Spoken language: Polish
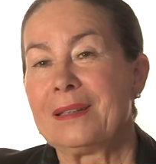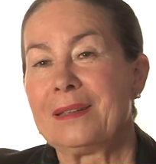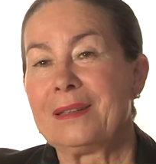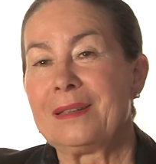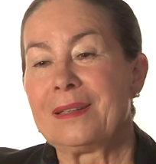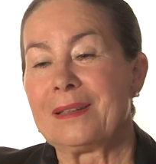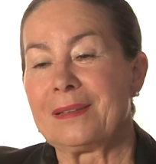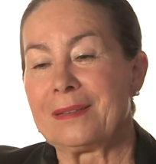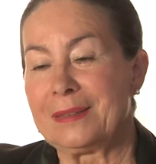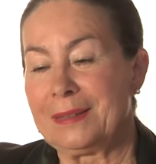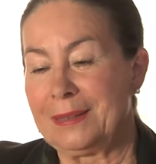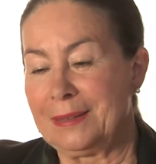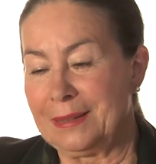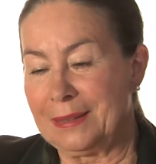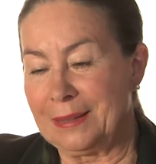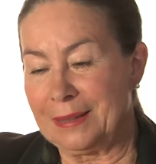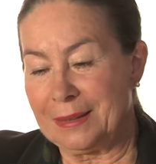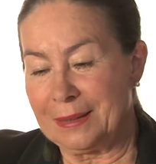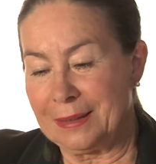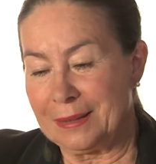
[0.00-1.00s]
No
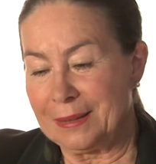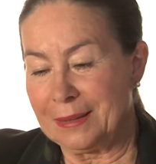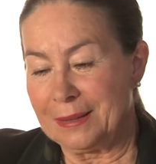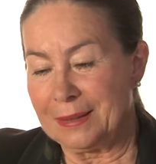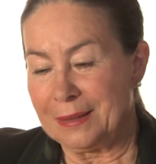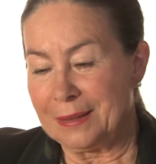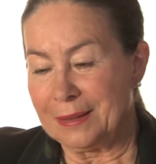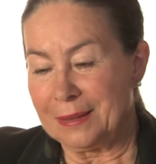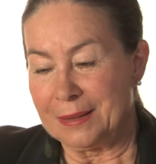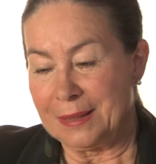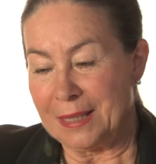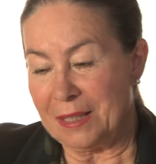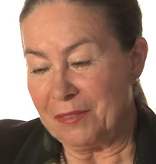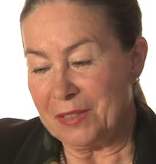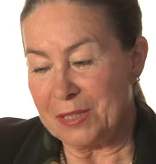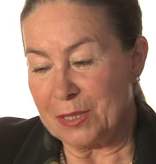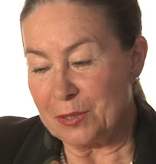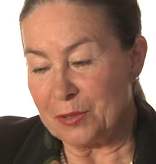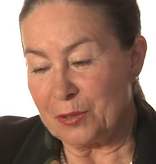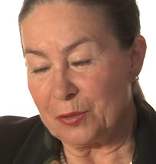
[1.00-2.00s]
i ja
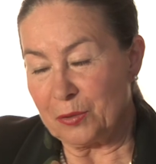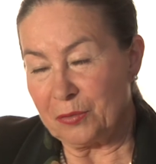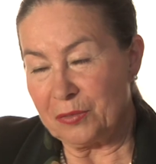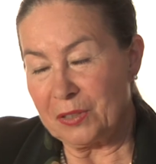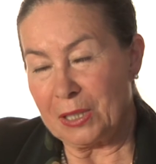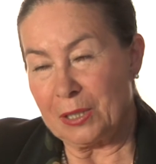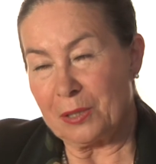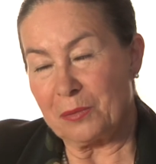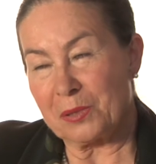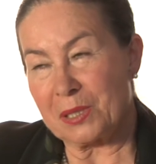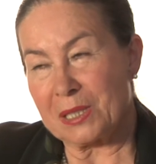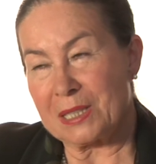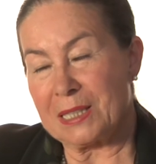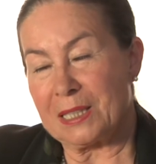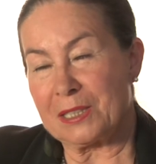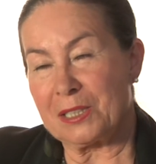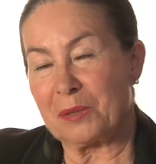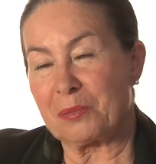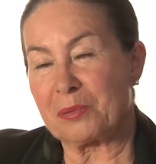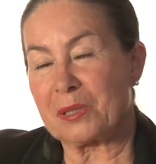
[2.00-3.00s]
mi równie dobrze
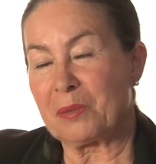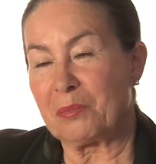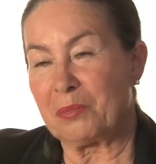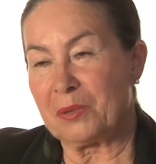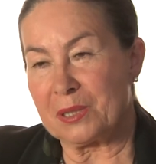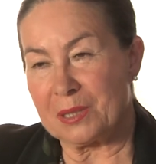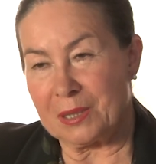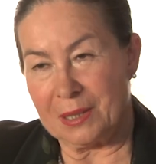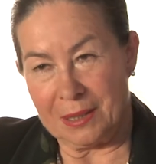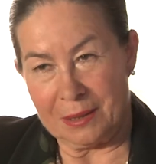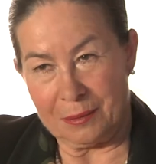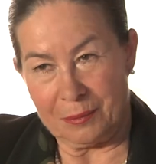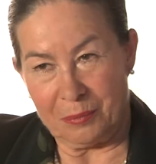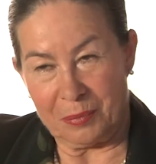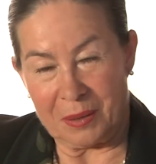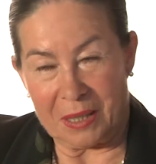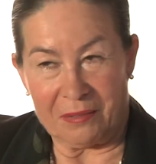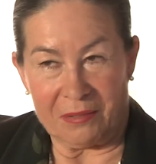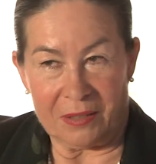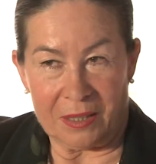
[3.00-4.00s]
znacie przepisy
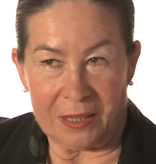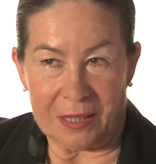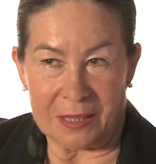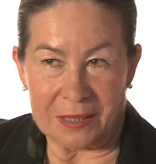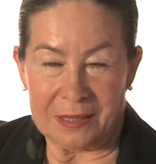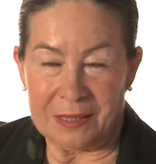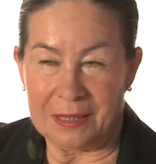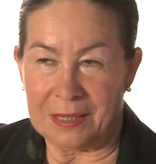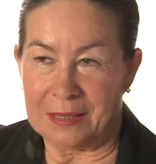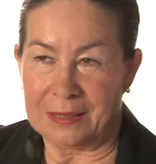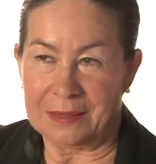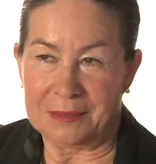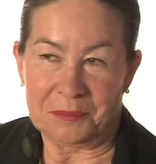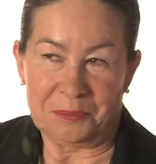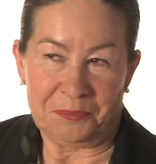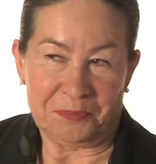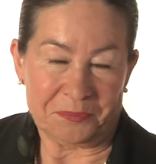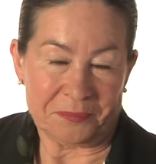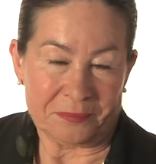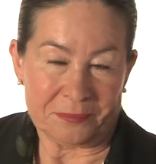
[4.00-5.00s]
prawa jak ja
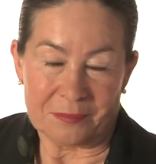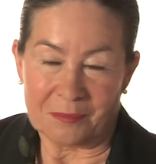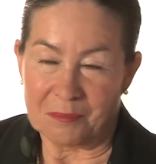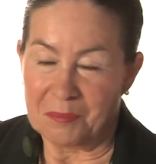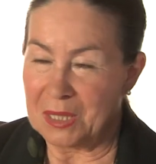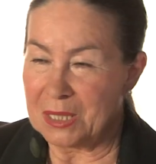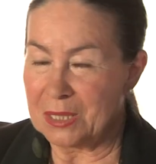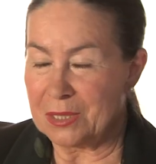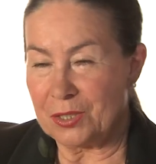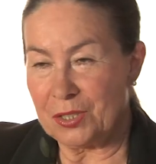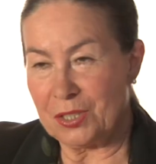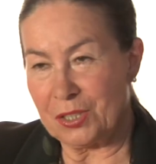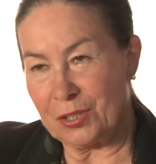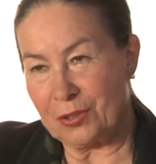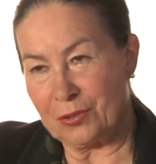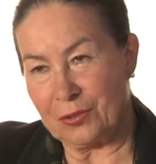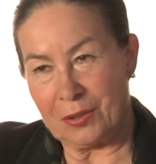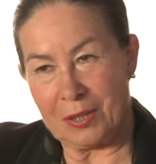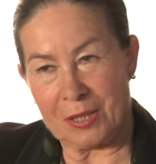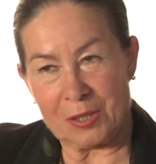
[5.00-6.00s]
między
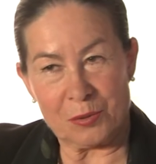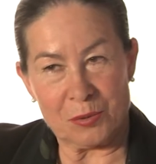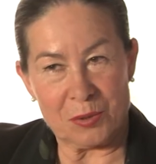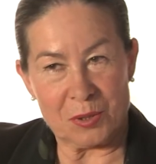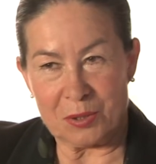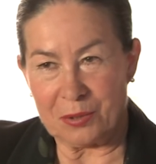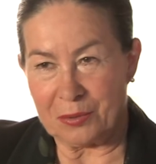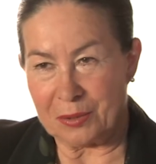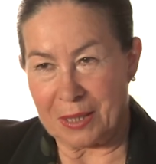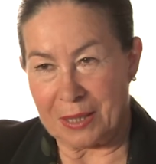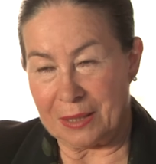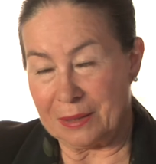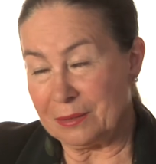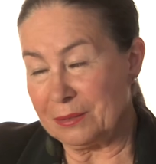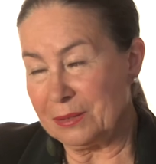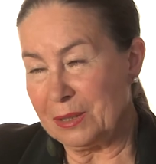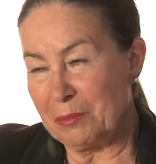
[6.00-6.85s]
10 a 6 rano.